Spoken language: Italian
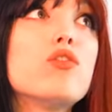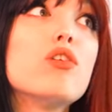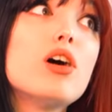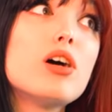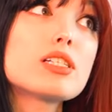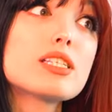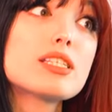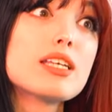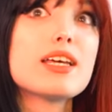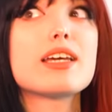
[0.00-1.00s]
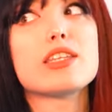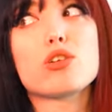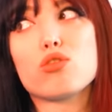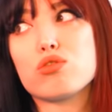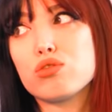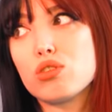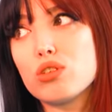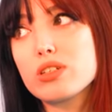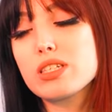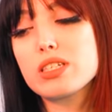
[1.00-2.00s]
Forse, e dico
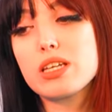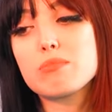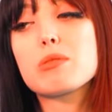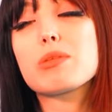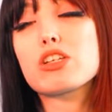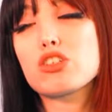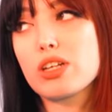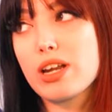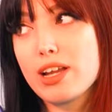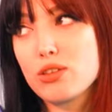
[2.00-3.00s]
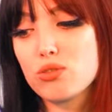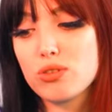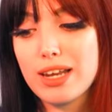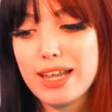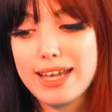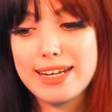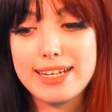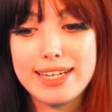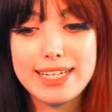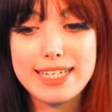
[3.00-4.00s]
forse, mi piace il ragazzo della
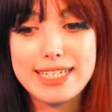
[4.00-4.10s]
N.